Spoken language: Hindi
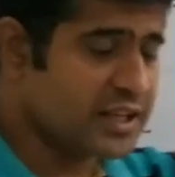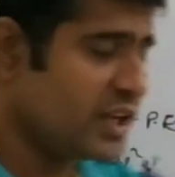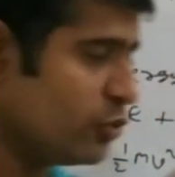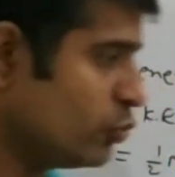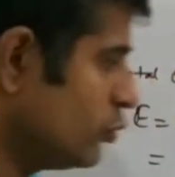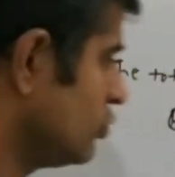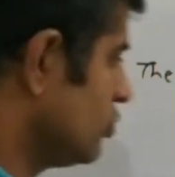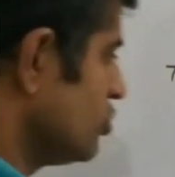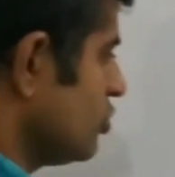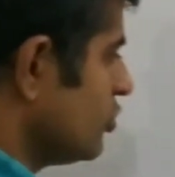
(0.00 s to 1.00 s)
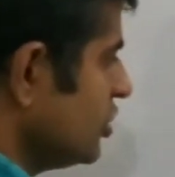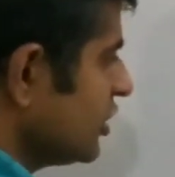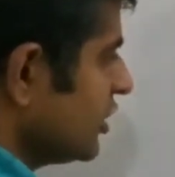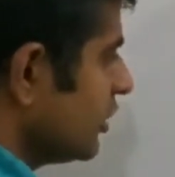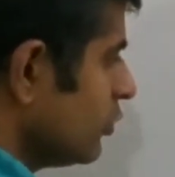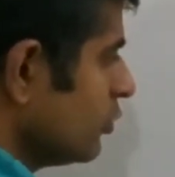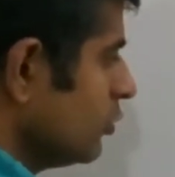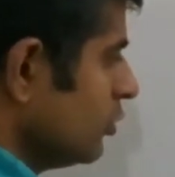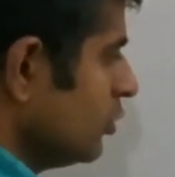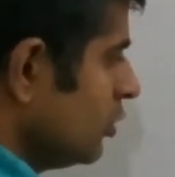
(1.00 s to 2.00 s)
के यू तो चलो ठीक है ये लो
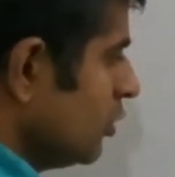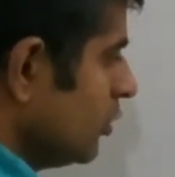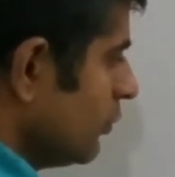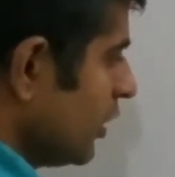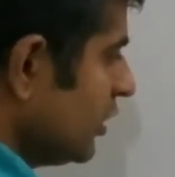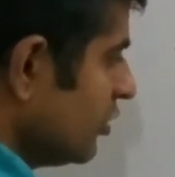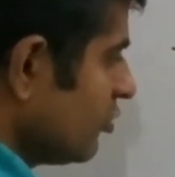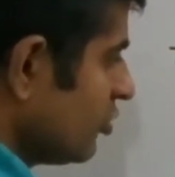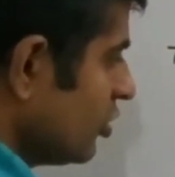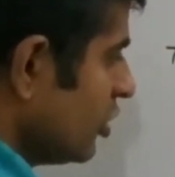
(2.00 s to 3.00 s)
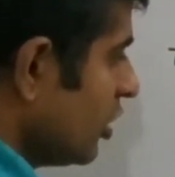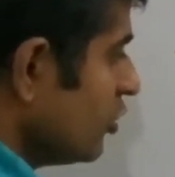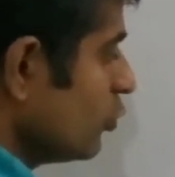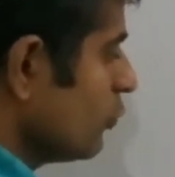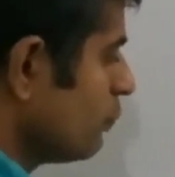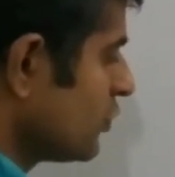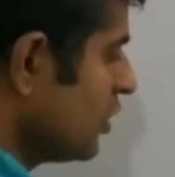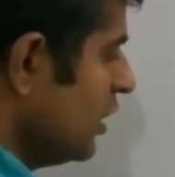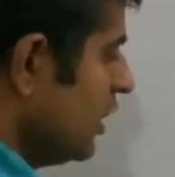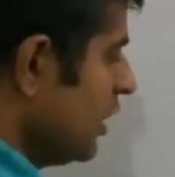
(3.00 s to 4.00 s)
माइनस के यू
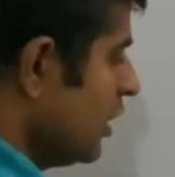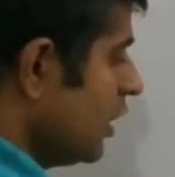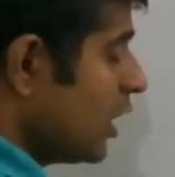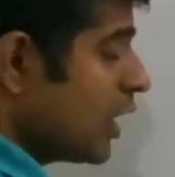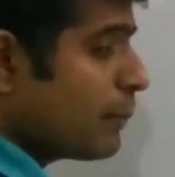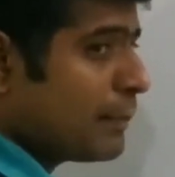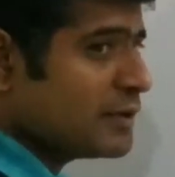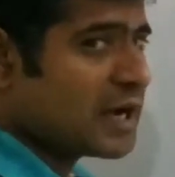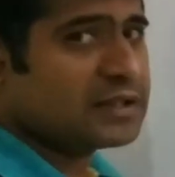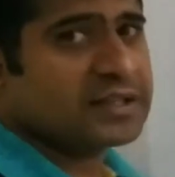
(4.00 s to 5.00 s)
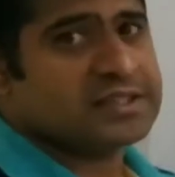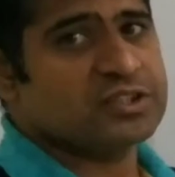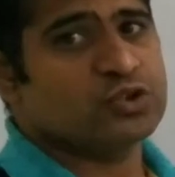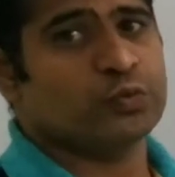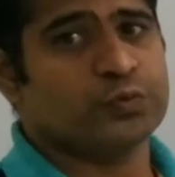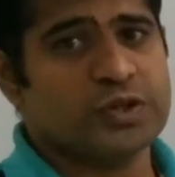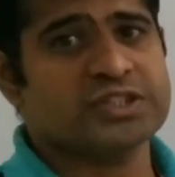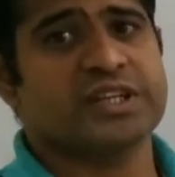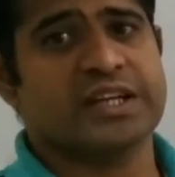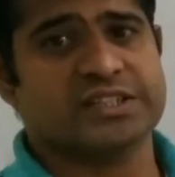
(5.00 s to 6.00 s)
अब आप याद कीजिए जो
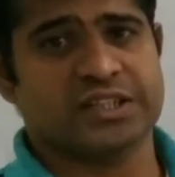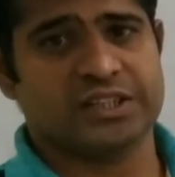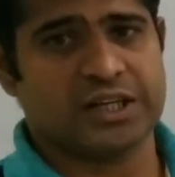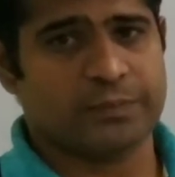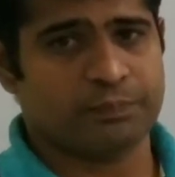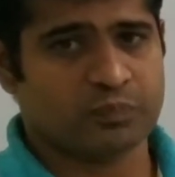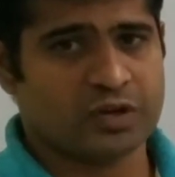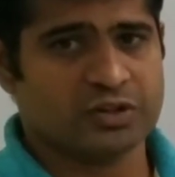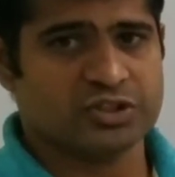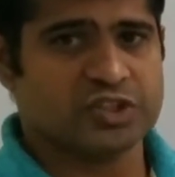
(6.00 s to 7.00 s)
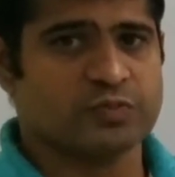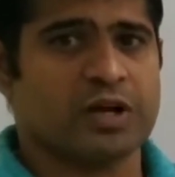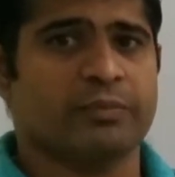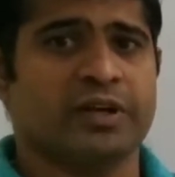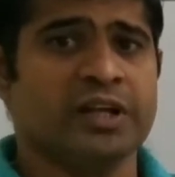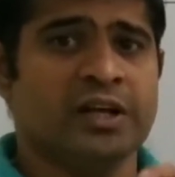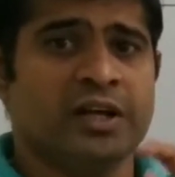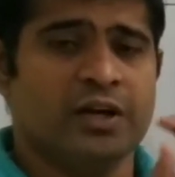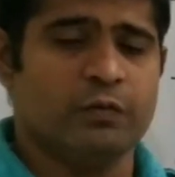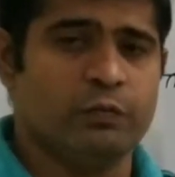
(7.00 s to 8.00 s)
फर्स्ट लेक्चर था जिसमें हमने
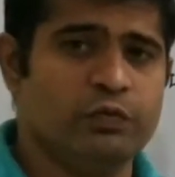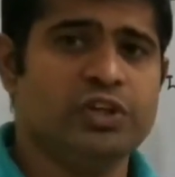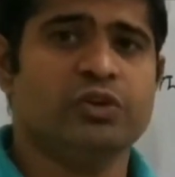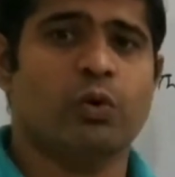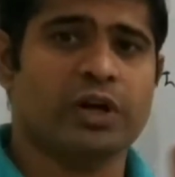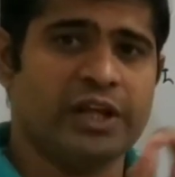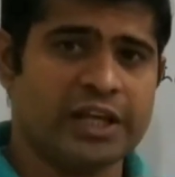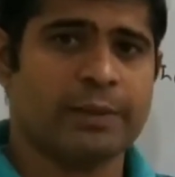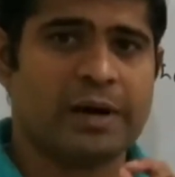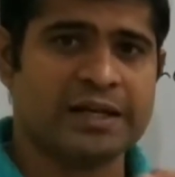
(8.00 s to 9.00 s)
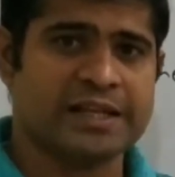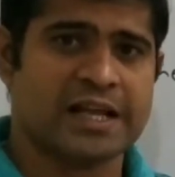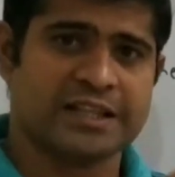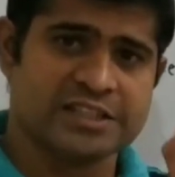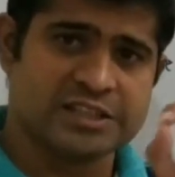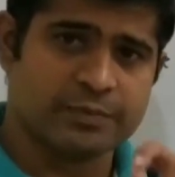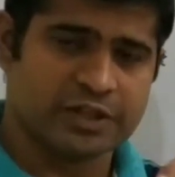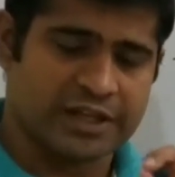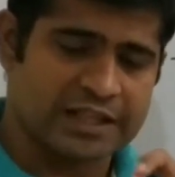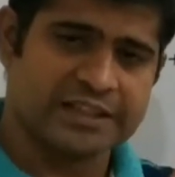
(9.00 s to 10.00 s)
v और a के मान ज्ञात कीजिए
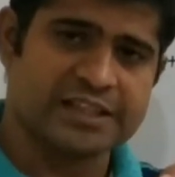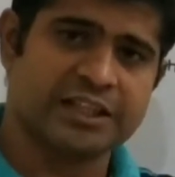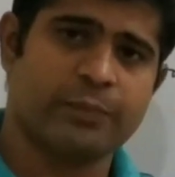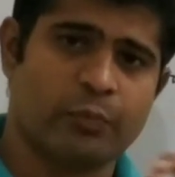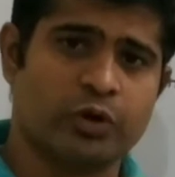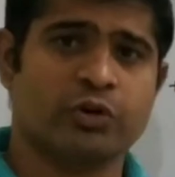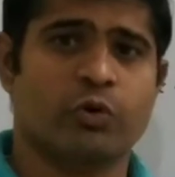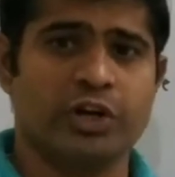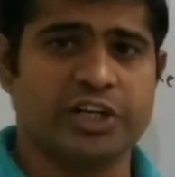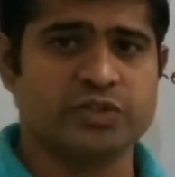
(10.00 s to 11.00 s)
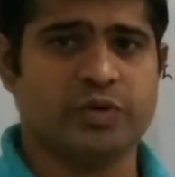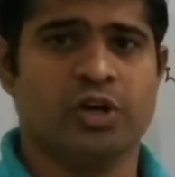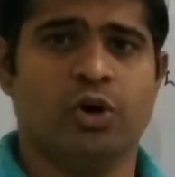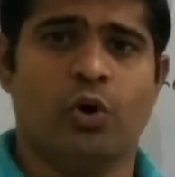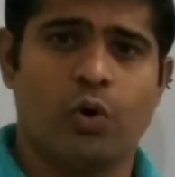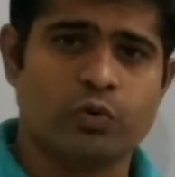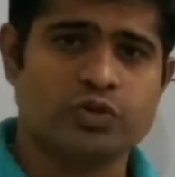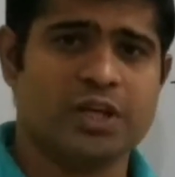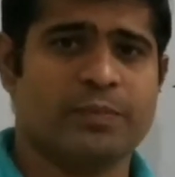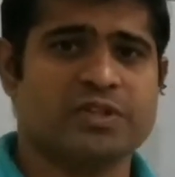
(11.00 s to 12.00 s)
ज्ञात किए थे पोलर कोऑर्डिनेट्स में और
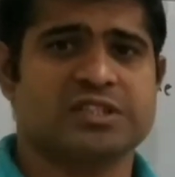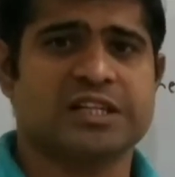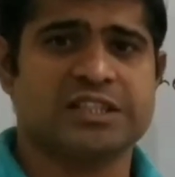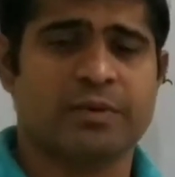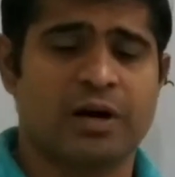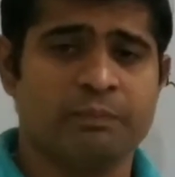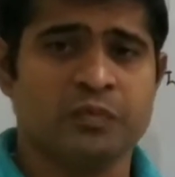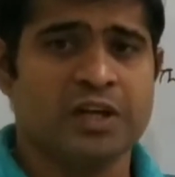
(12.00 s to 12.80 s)
उसके पश्चात जब हम